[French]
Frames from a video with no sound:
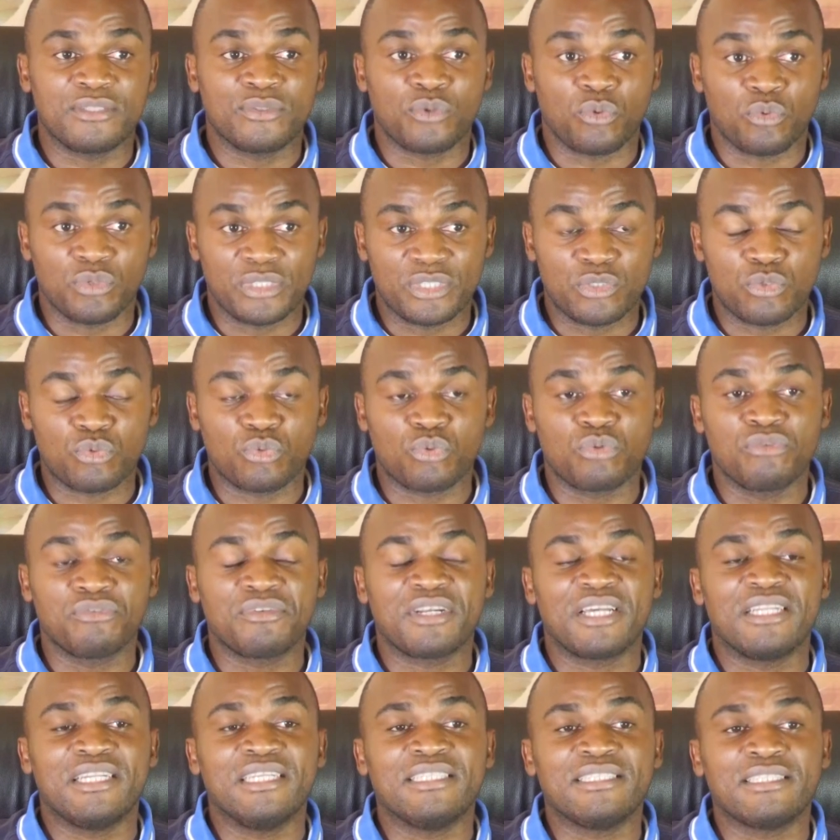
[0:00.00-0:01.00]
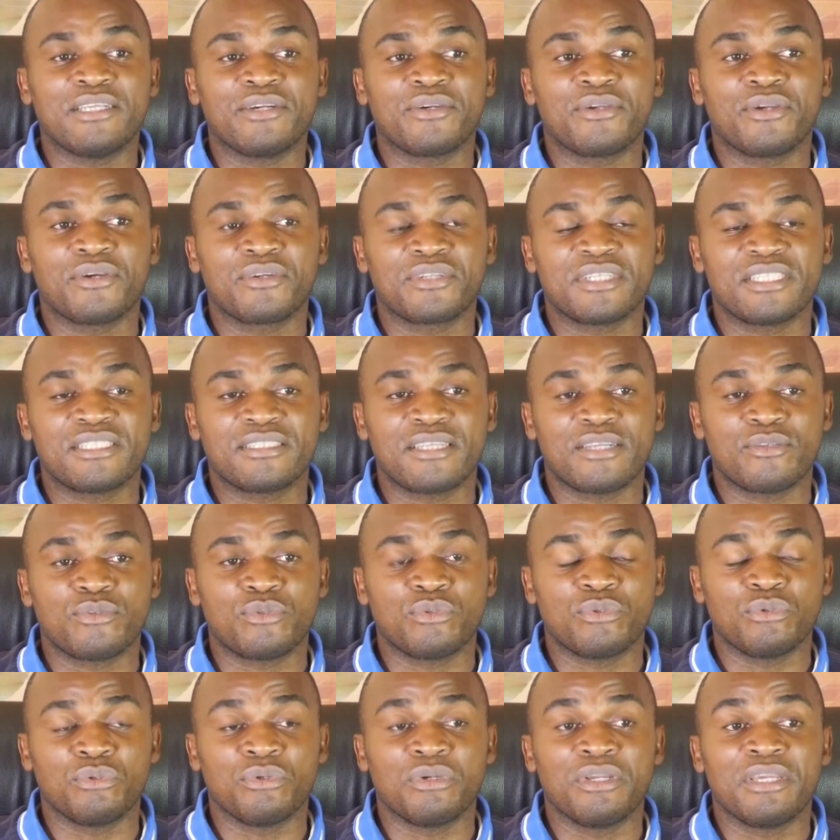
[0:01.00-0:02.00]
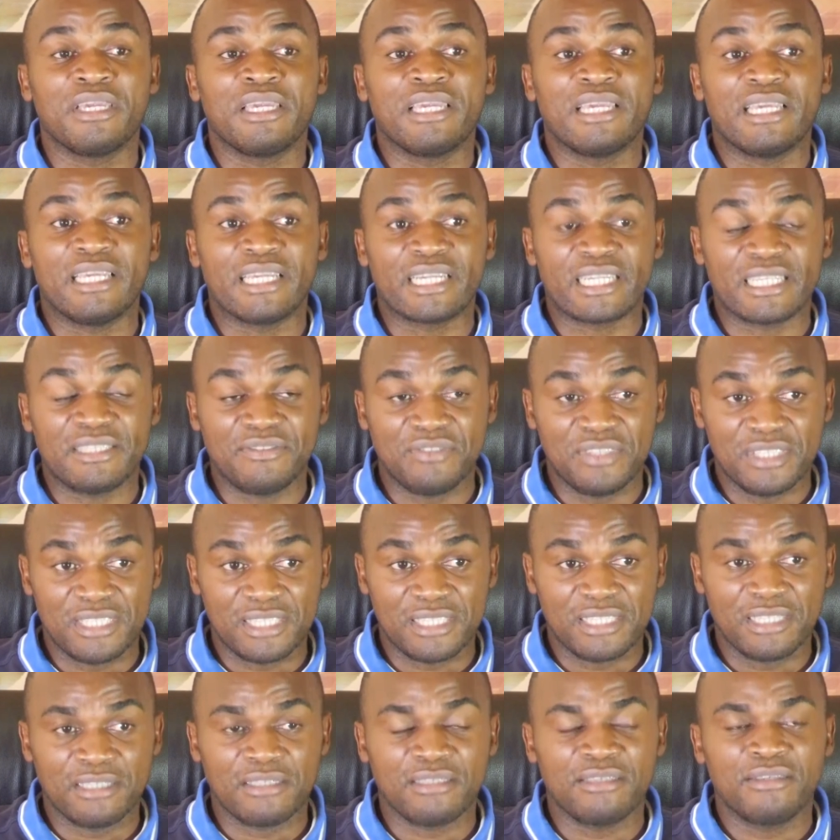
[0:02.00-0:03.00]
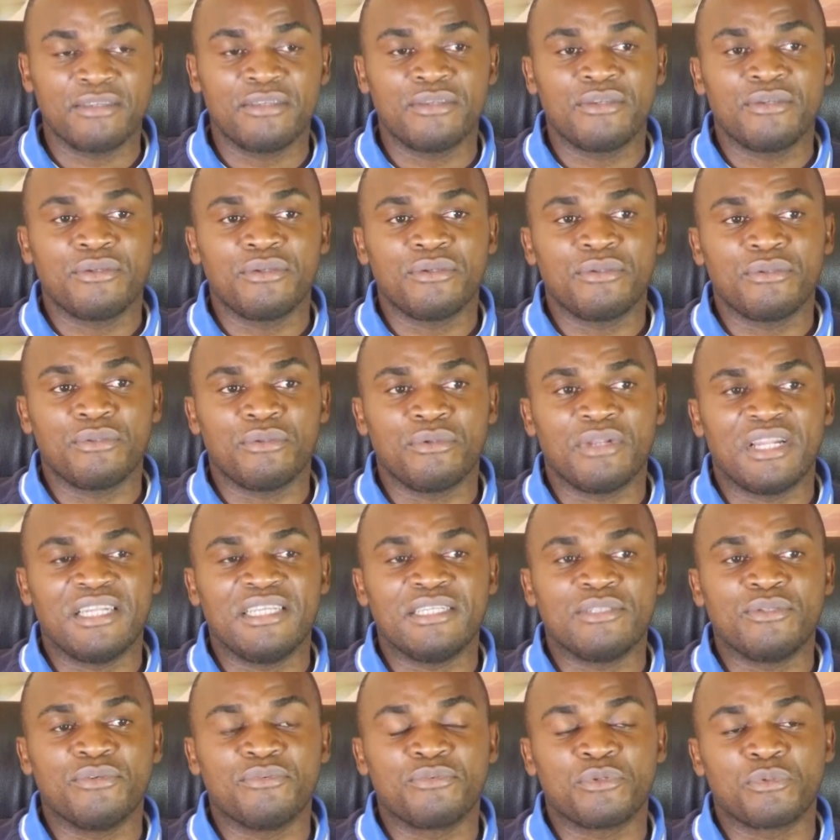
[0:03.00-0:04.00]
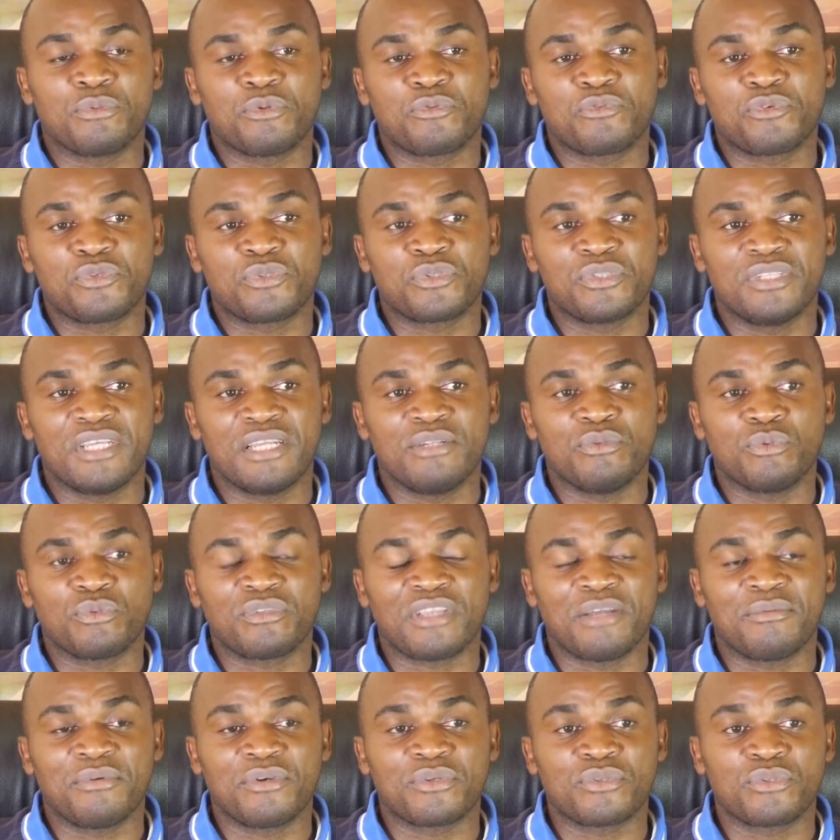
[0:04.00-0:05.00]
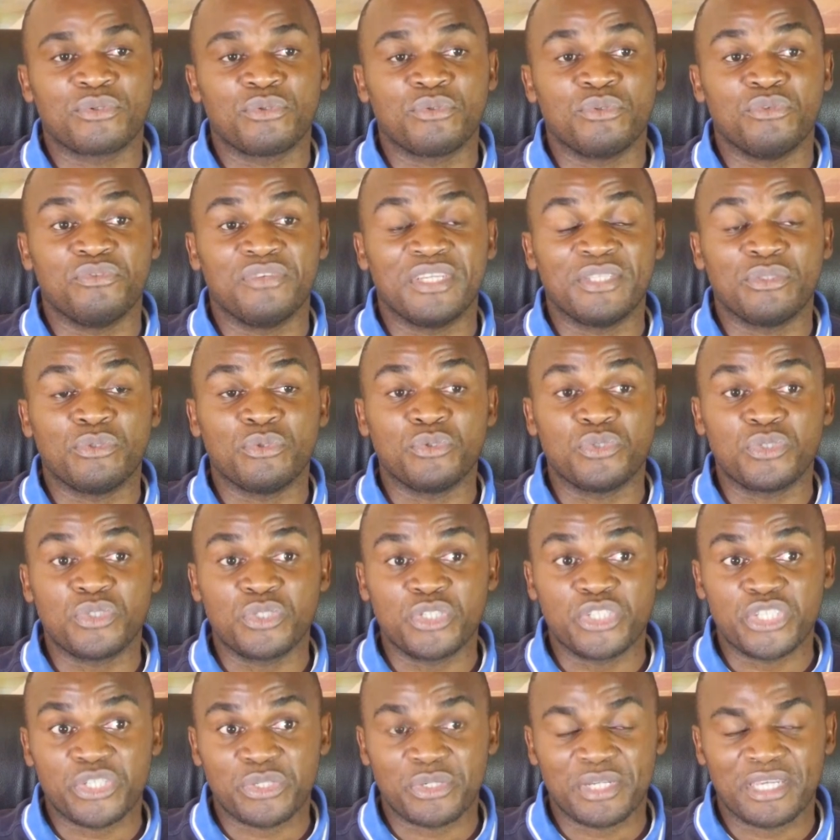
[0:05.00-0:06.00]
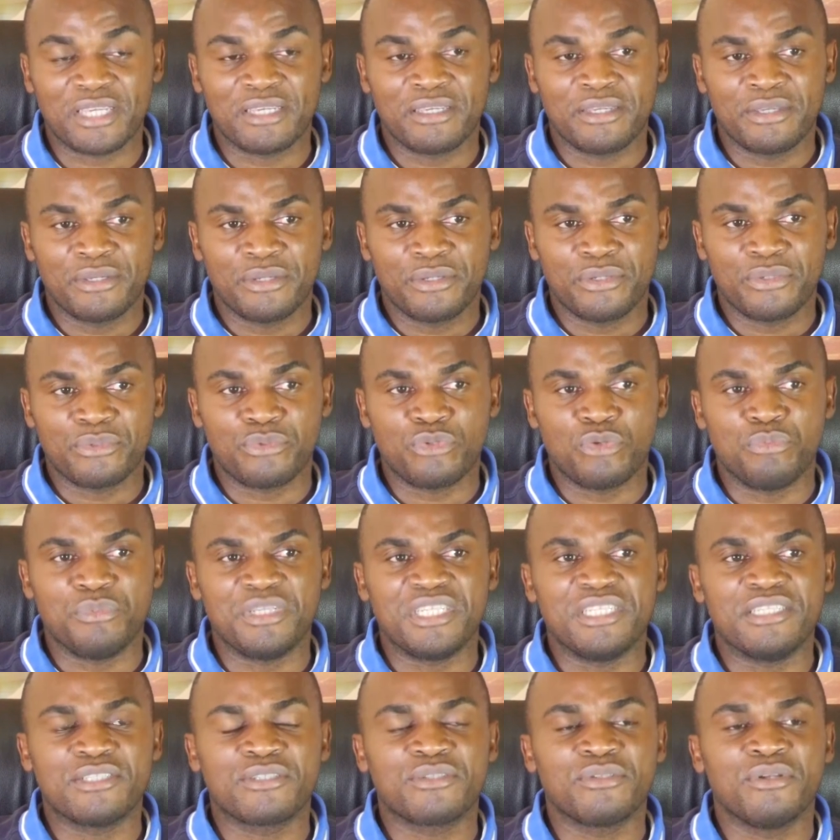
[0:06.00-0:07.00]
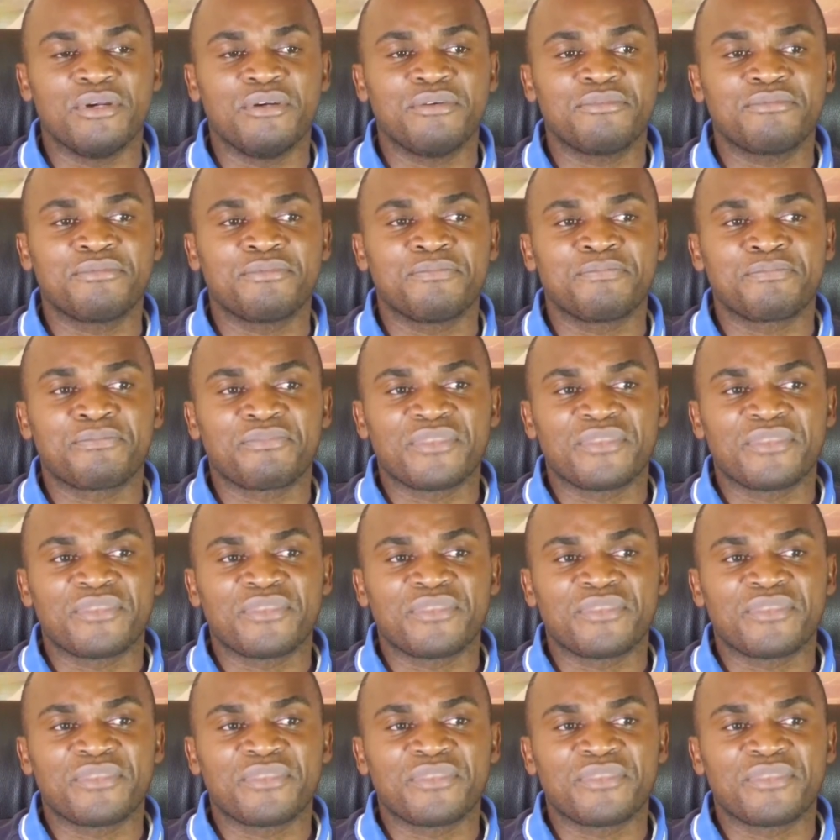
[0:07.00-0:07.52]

Donc il se trouve qu'à l'intérieur des statuts révisés de la Ligue de football professionnel, notamment ceux du 26 juillet 2019,